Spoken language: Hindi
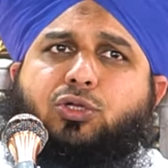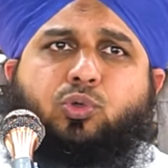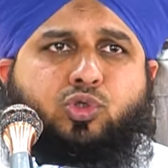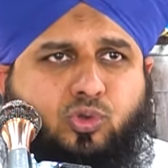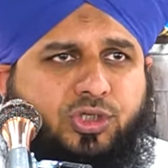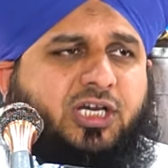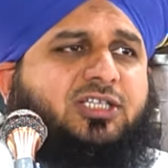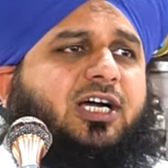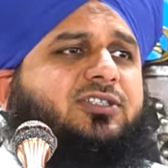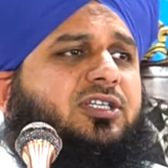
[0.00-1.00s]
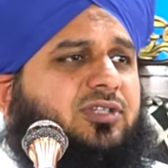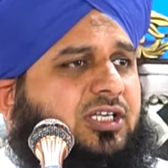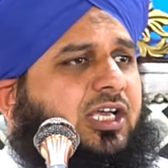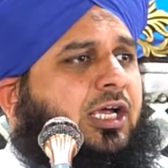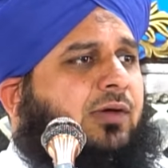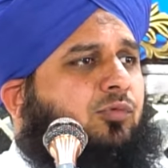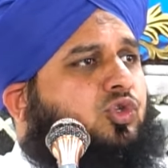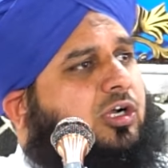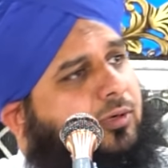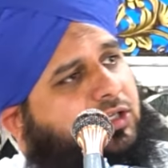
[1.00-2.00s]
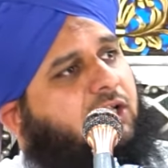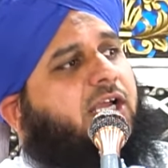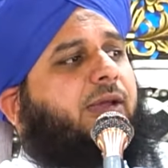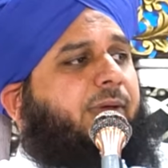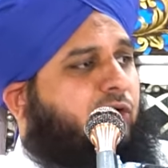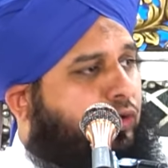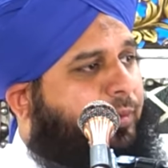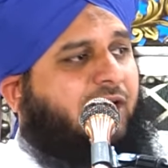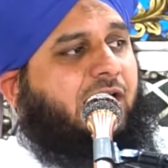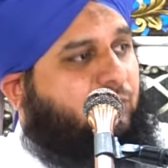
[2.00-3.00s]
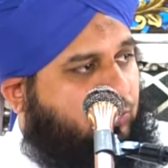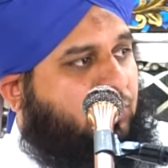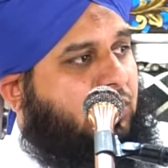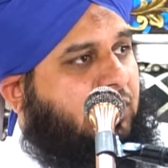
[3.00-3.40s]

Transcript: तो उसको ये इजाज़त नहीं है कि वो समझ ले कि मैं को भला हूँ